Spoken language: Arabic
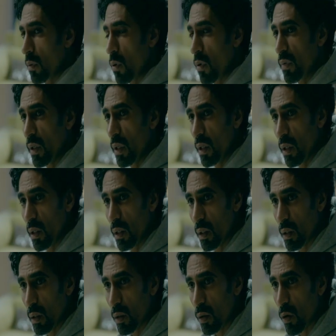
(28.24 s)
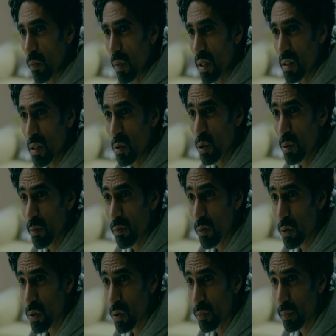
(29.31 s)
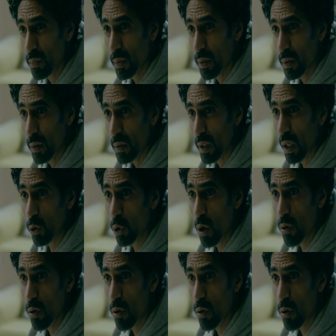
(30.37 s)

هو في ايه هم هيذلونا بفلوسهم ياخدوها